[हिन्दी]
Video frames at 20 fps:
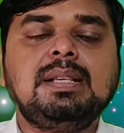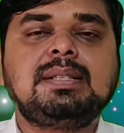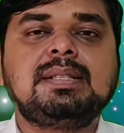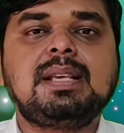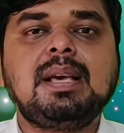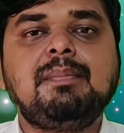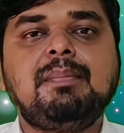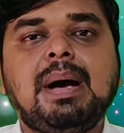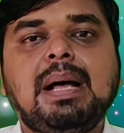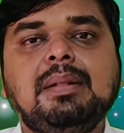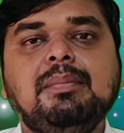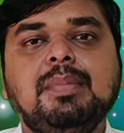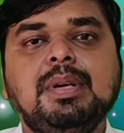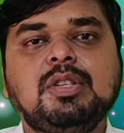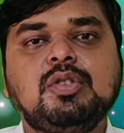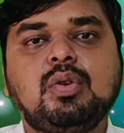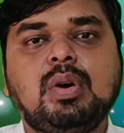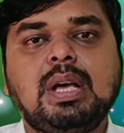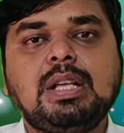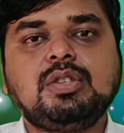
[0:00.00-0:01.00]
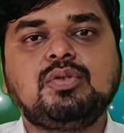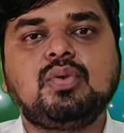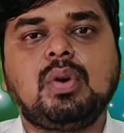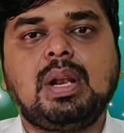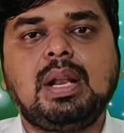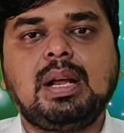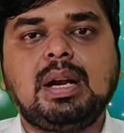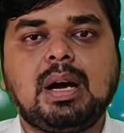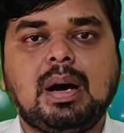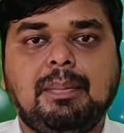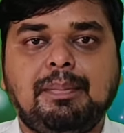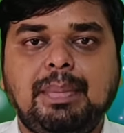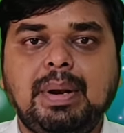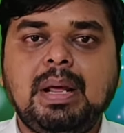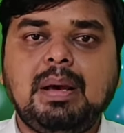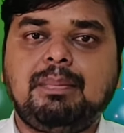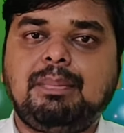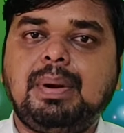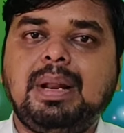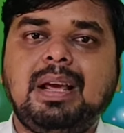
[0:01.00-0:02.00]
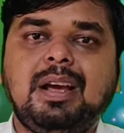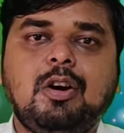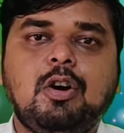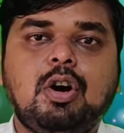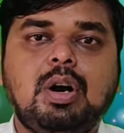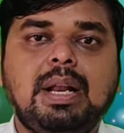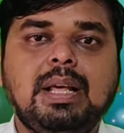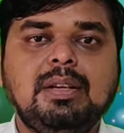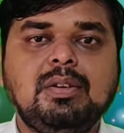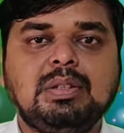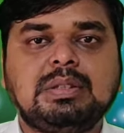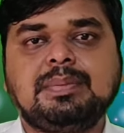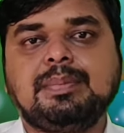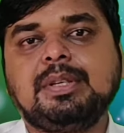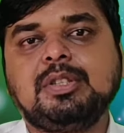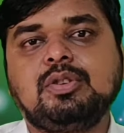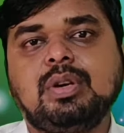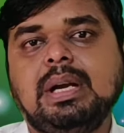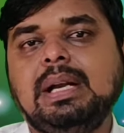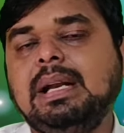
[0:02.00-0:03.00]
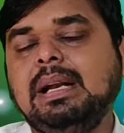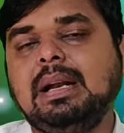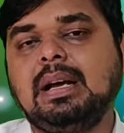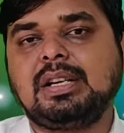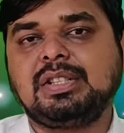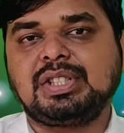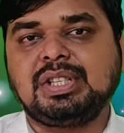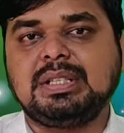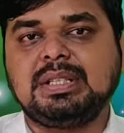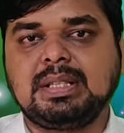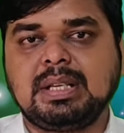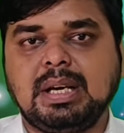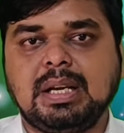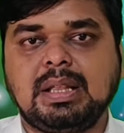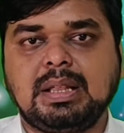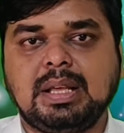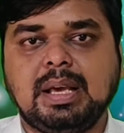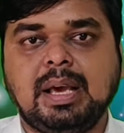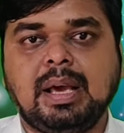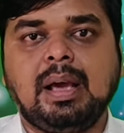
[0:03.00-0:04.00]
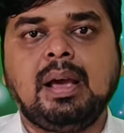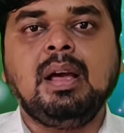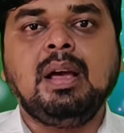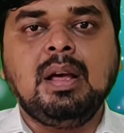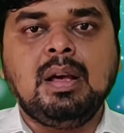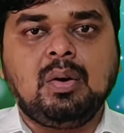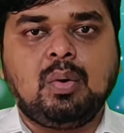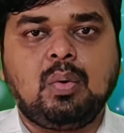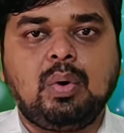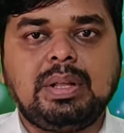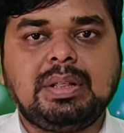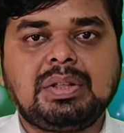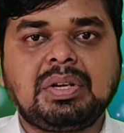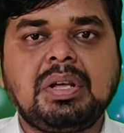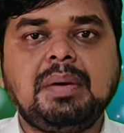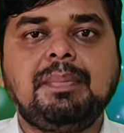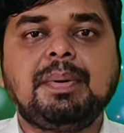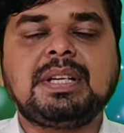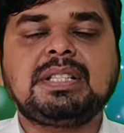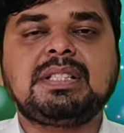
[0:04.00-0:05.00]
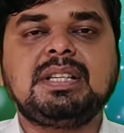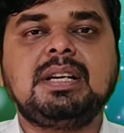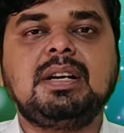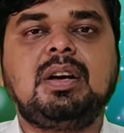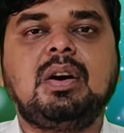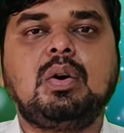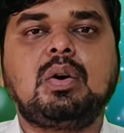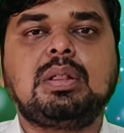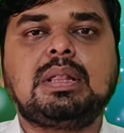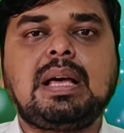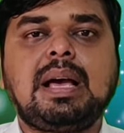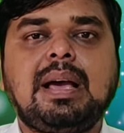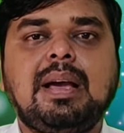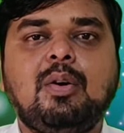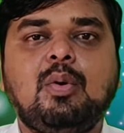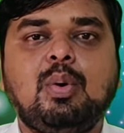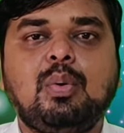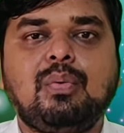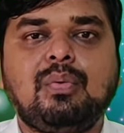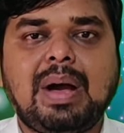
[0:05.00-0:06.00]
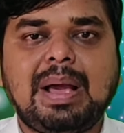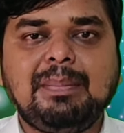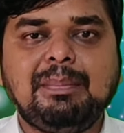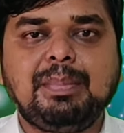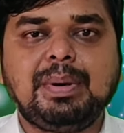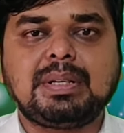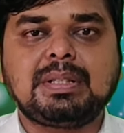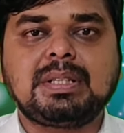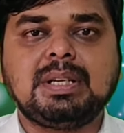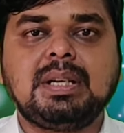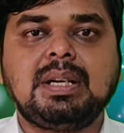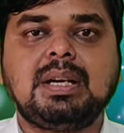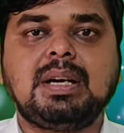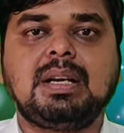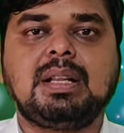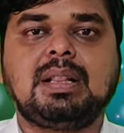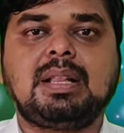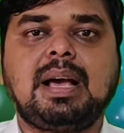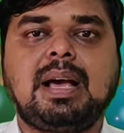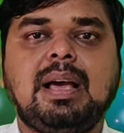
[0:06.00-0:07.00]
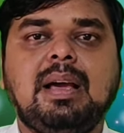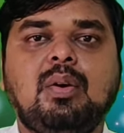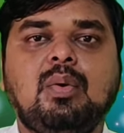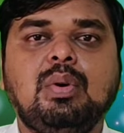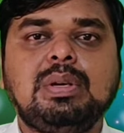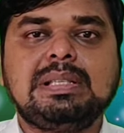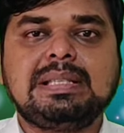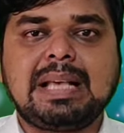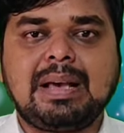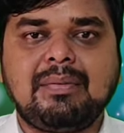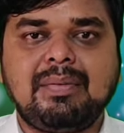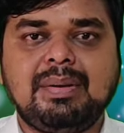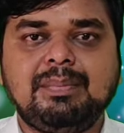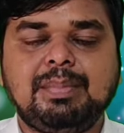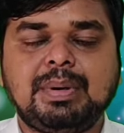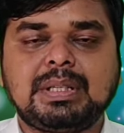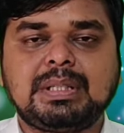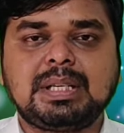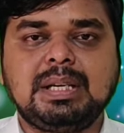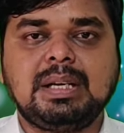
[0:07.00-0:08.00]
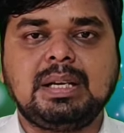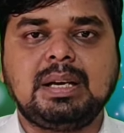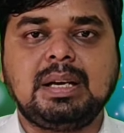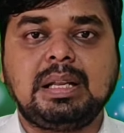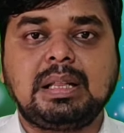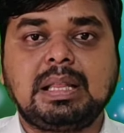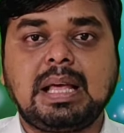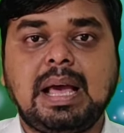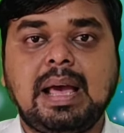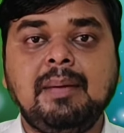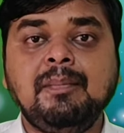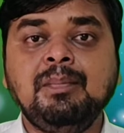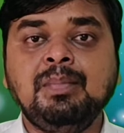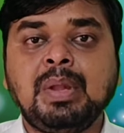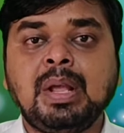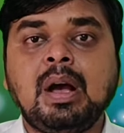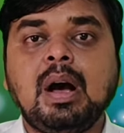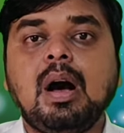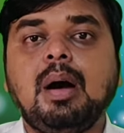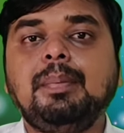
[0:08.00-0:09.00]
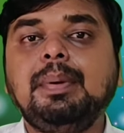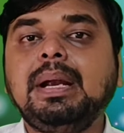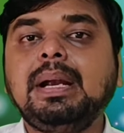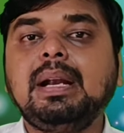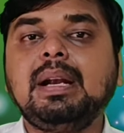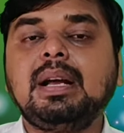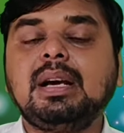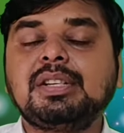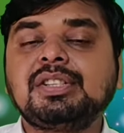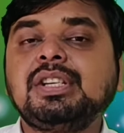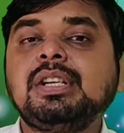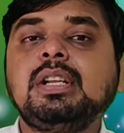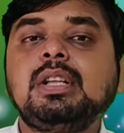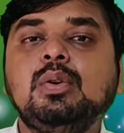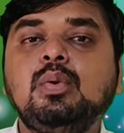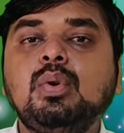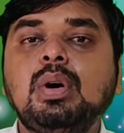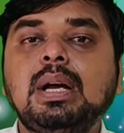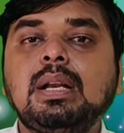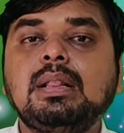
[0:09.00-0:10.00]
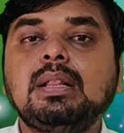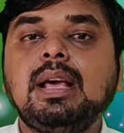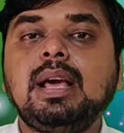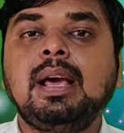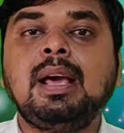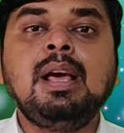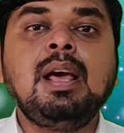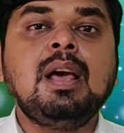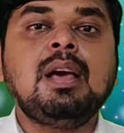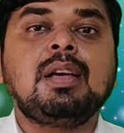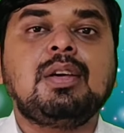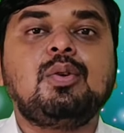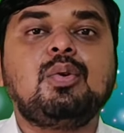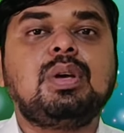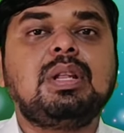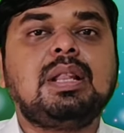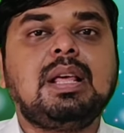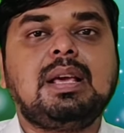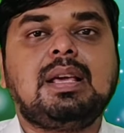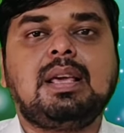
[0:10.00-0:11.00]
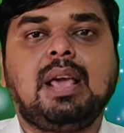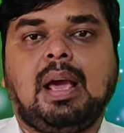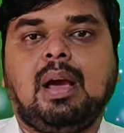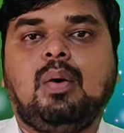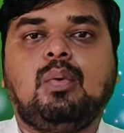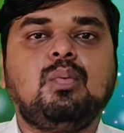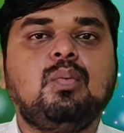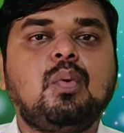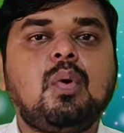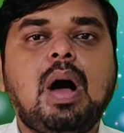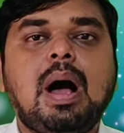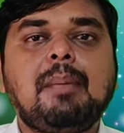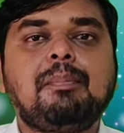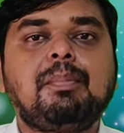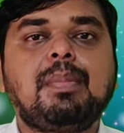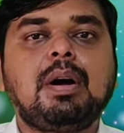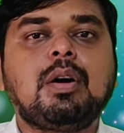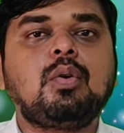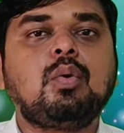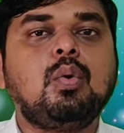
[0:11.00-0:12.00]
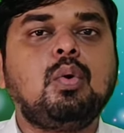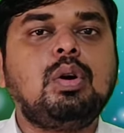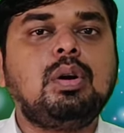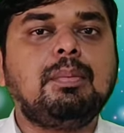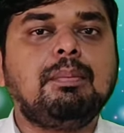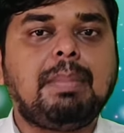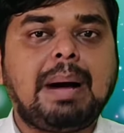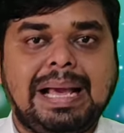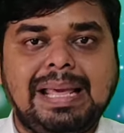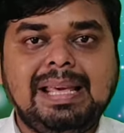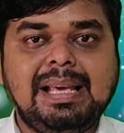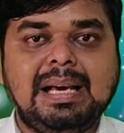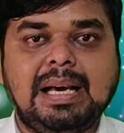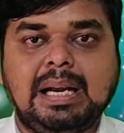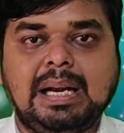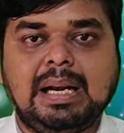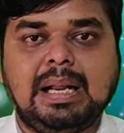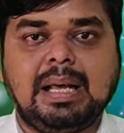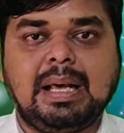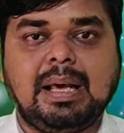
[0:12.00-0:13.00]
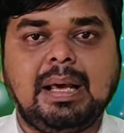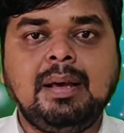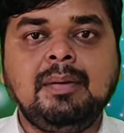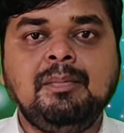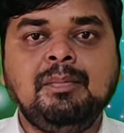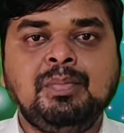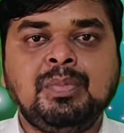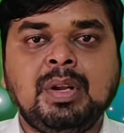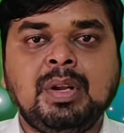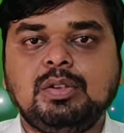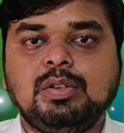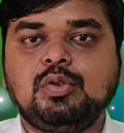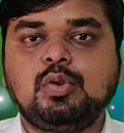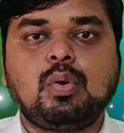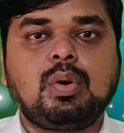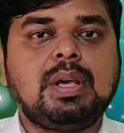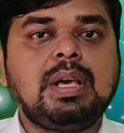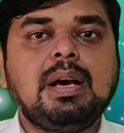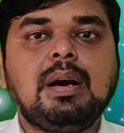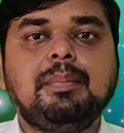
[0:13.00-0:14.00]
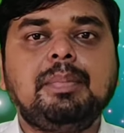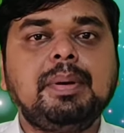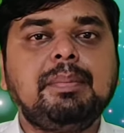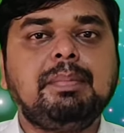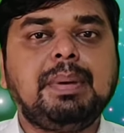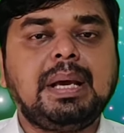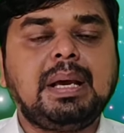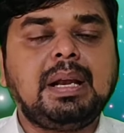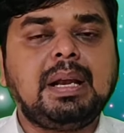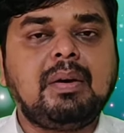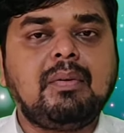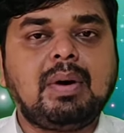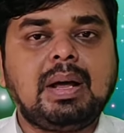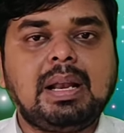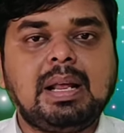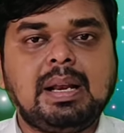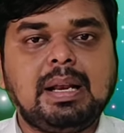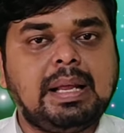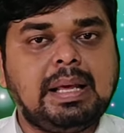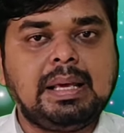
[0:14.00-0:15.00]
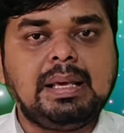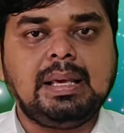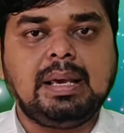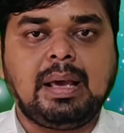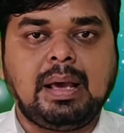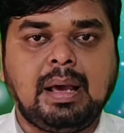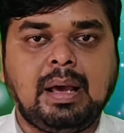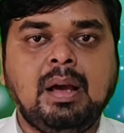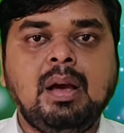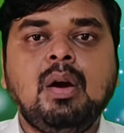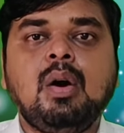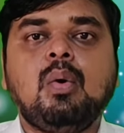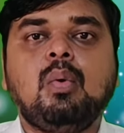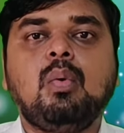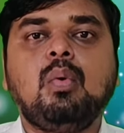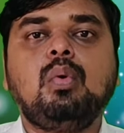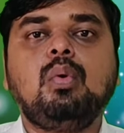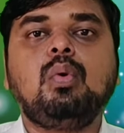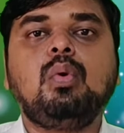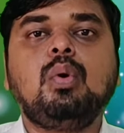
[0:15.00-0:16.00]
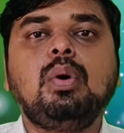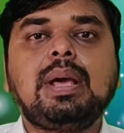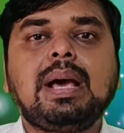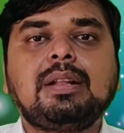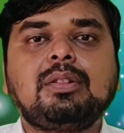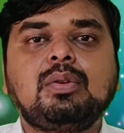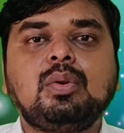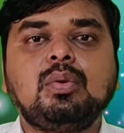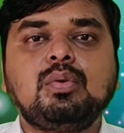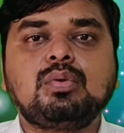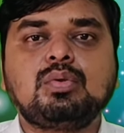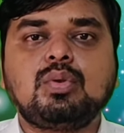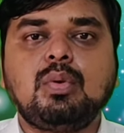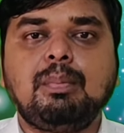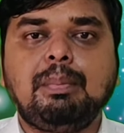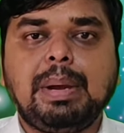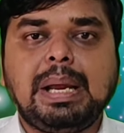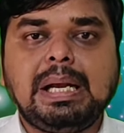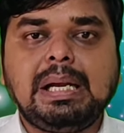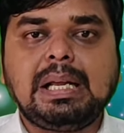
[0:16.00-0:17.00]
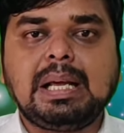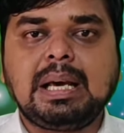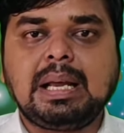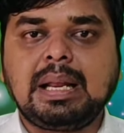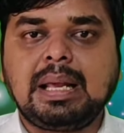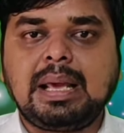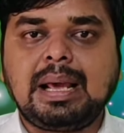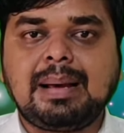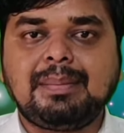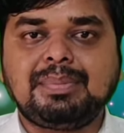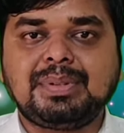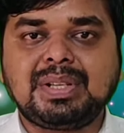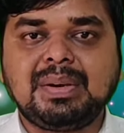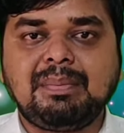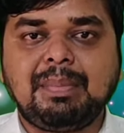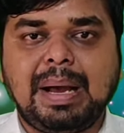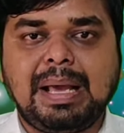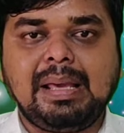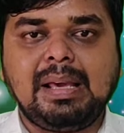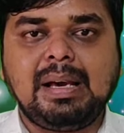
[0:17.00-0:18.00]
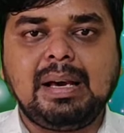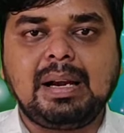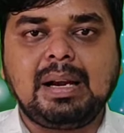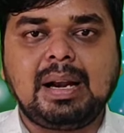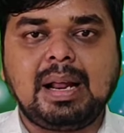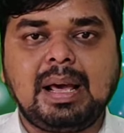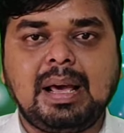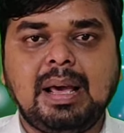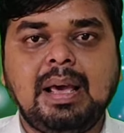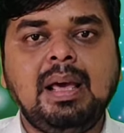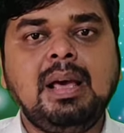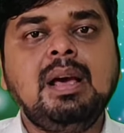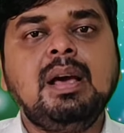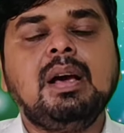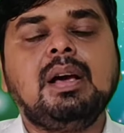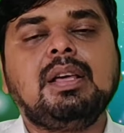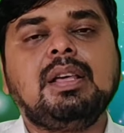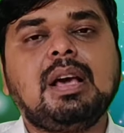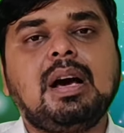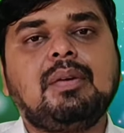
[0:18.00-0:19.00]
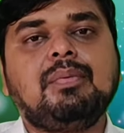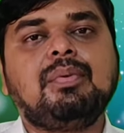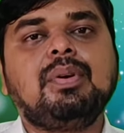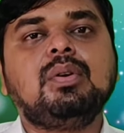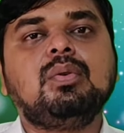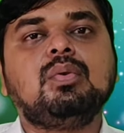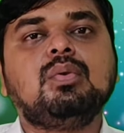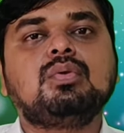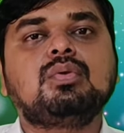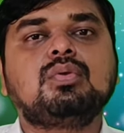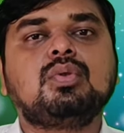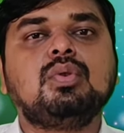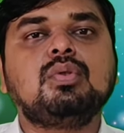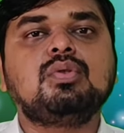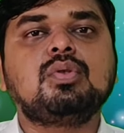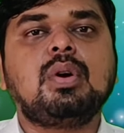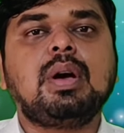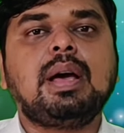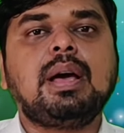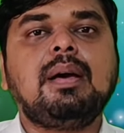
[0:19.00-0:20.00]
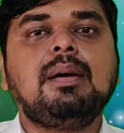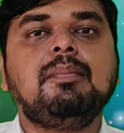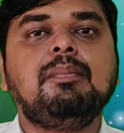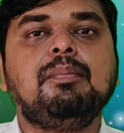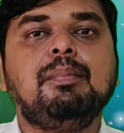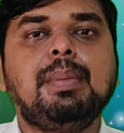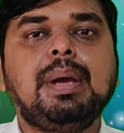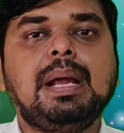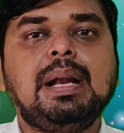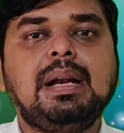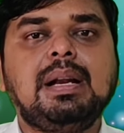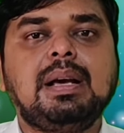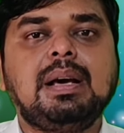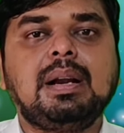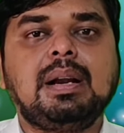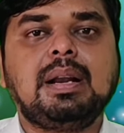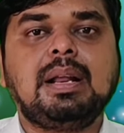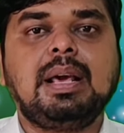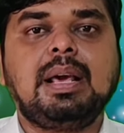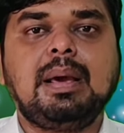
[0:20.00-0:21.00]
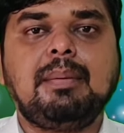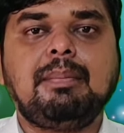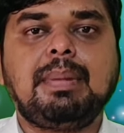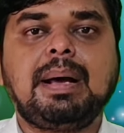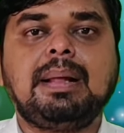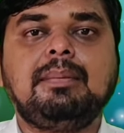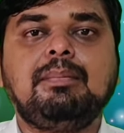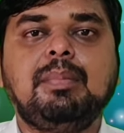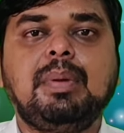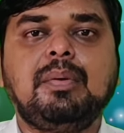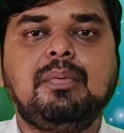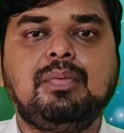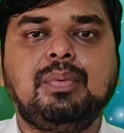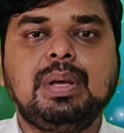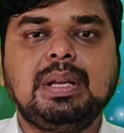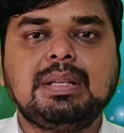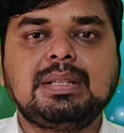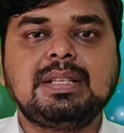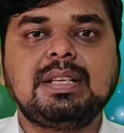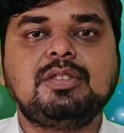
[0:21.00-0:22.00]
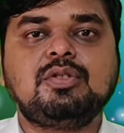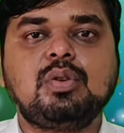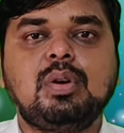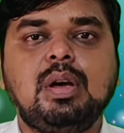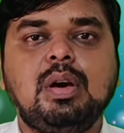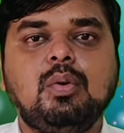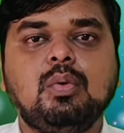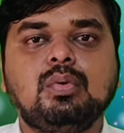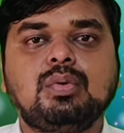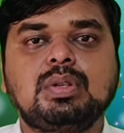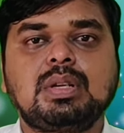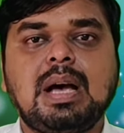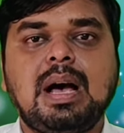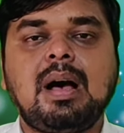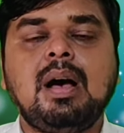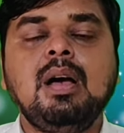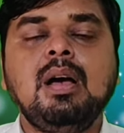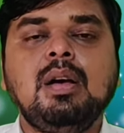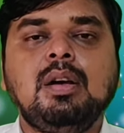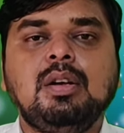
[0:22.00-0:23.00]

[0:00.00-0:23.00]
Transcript: इसके बाद में जो है ज्वेलर अपने अपने अकॉर्डिंग इसमें जो है डिडक्शन करते हैं कोई थ्री परसेंट करता है कोई फाइव परसेंट करता है कोई सेवन परसेंट करता है अभी रिडक्शन डिडक्शन क्यों करते हैं क्योंकि देखिए वो आपका गोल्ड बाई कर रहे हैं जो कि अभी बिकने वाला नहीं है उनको या तो उसको मेल्ट करके आपसे बाई करना है या फिर उसको जो है मेल्ट करने के बाद में फिर से जो है उसका